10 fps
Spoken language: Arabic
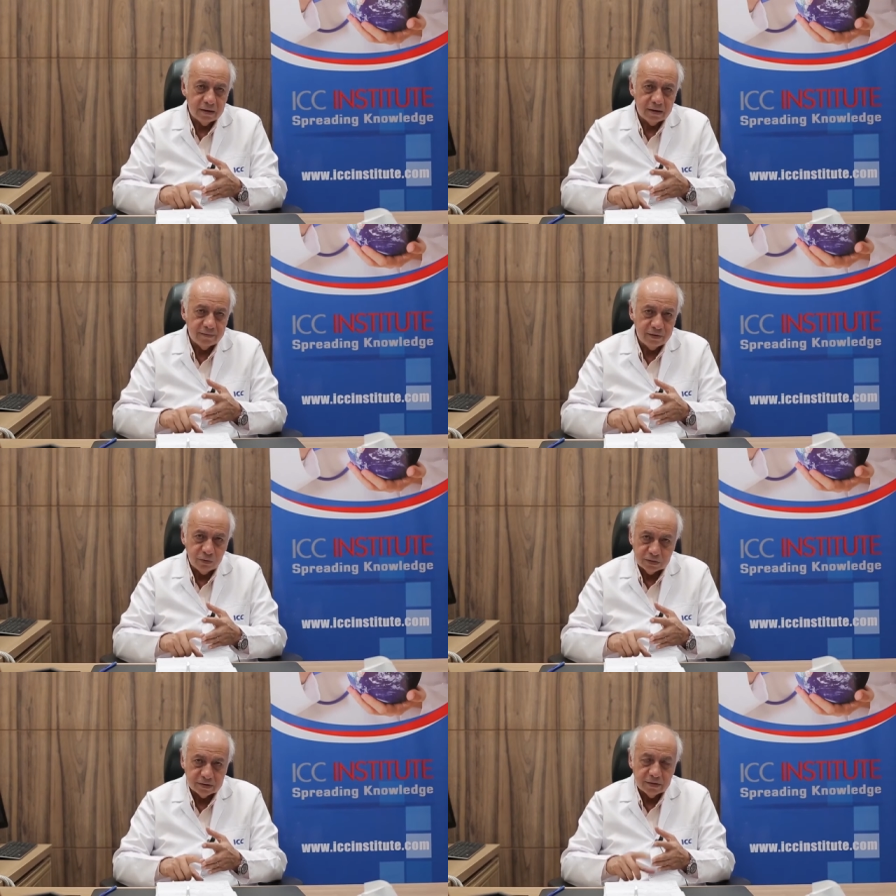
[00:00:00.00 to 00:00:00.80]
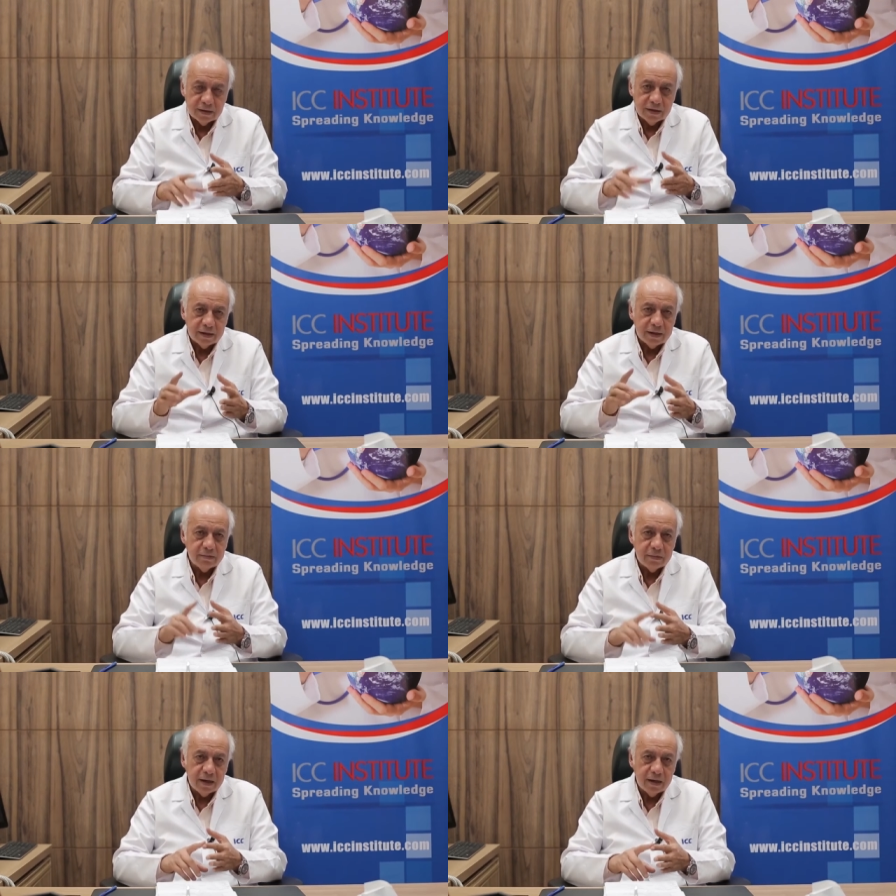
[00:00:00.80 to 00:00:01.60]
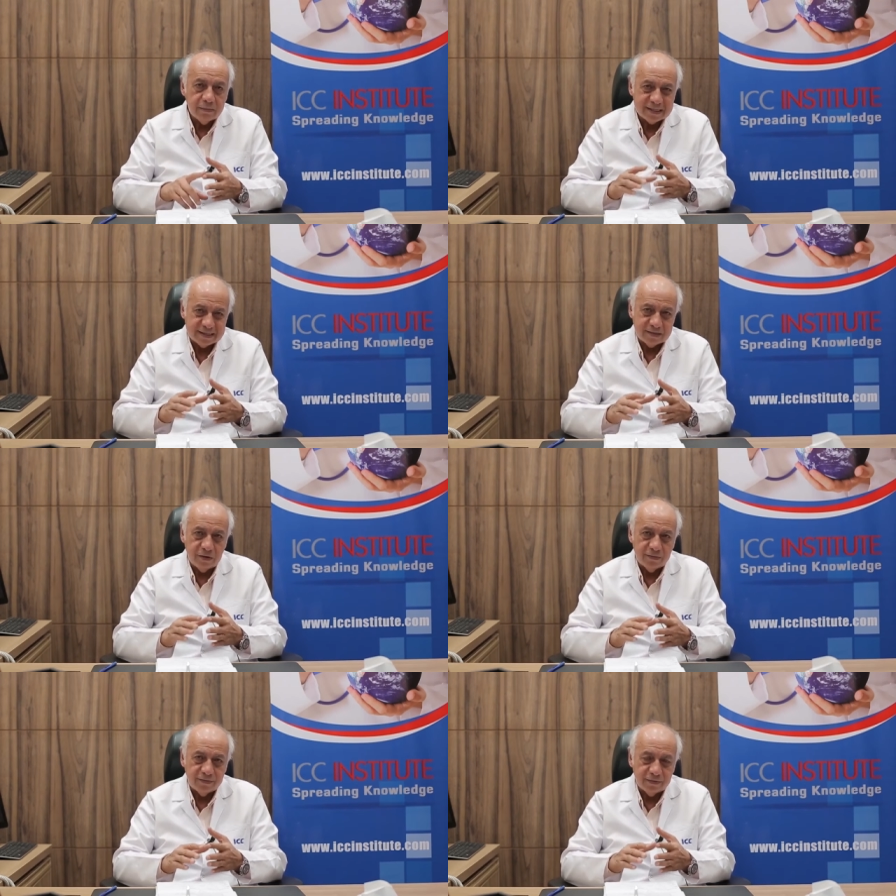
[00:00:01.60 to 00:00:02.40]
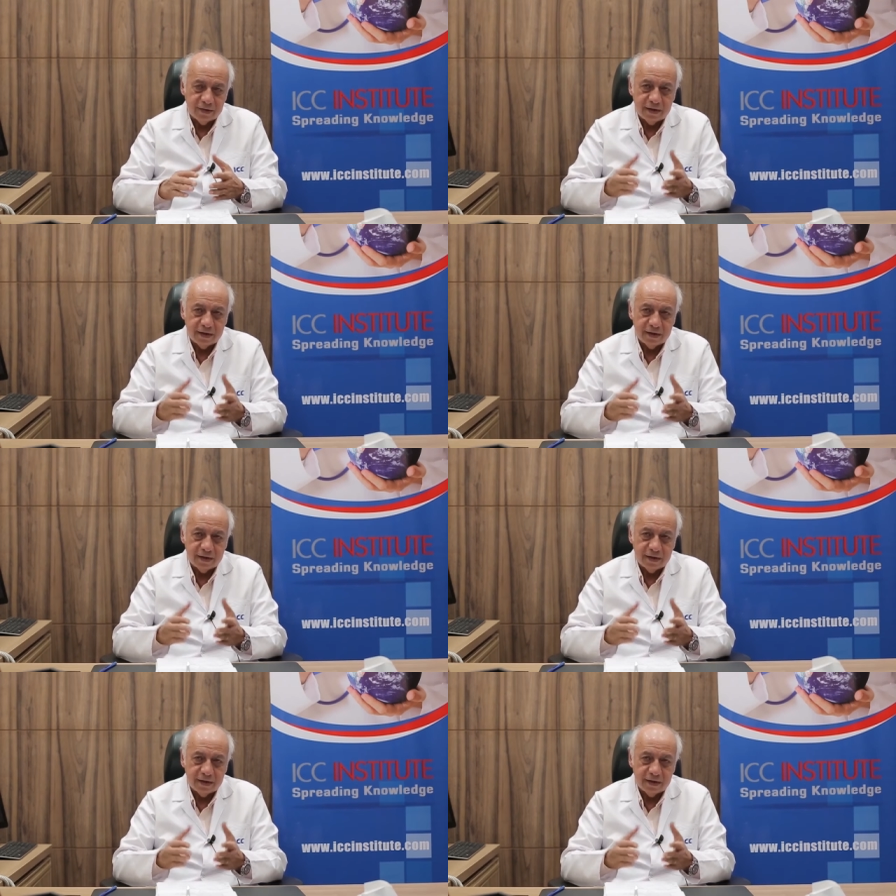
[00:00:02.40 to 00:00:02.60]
ريفيوز آه، يا اما بيست اوف